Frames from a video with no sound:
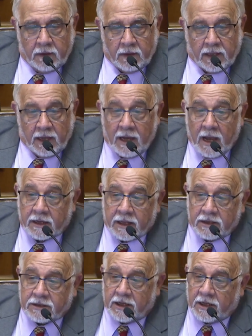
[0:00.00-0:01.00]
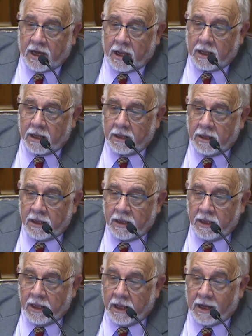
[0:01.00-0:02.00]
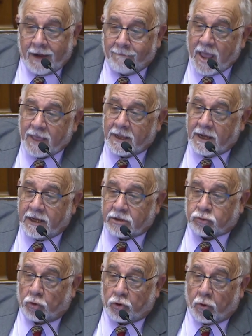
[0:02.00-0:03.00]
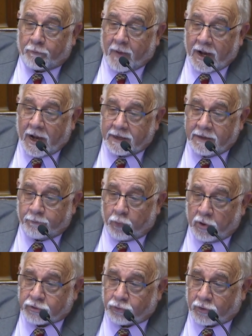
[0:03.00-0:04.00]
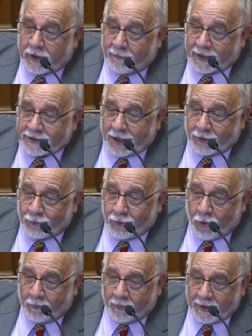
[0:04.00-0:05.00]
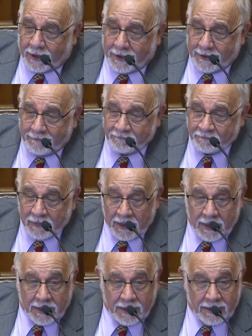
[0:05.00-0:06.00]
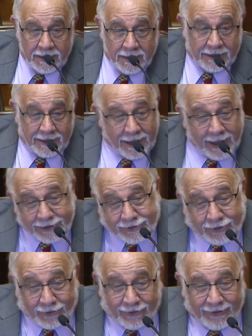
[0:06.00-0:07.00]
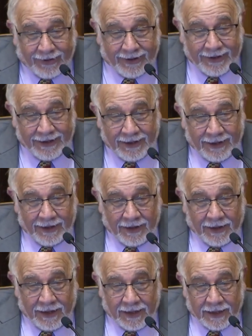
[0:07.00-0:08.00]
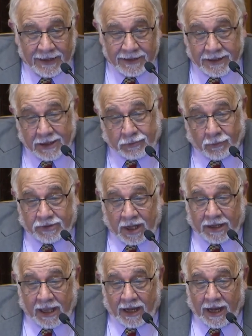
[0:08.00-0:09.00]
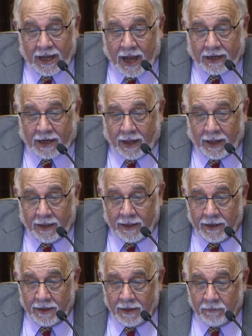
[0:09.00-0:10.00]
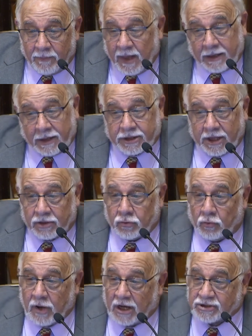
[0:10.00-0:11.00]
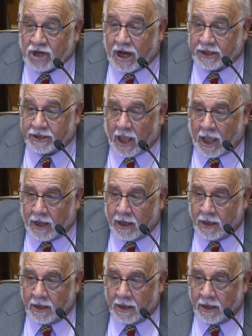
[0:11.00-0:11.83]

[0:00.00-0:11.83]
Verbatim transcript: que en la Argentina era más delito no pagar impuestos que matar un hombre. Y esto resulta que a la larga viene siendo una realidad,